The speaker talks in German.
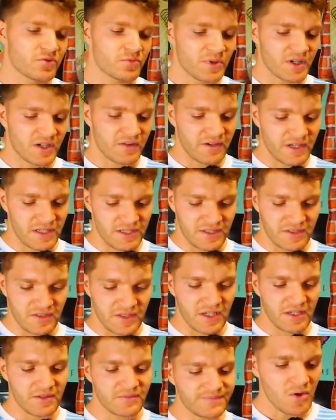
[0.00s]
super
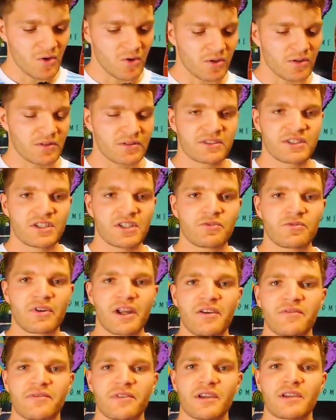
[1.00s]
Qualität und die
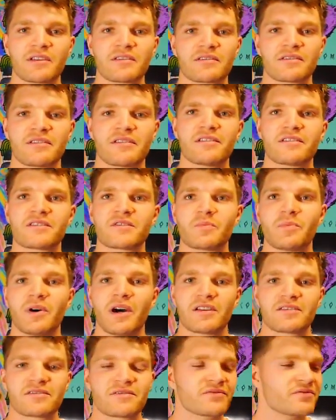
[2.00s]
Graphic ist
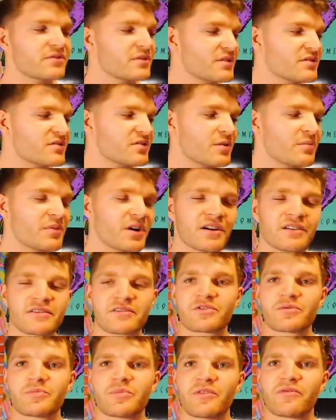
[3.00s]
passend für den Sommer,
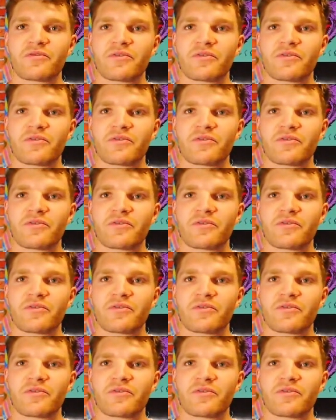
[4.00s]
super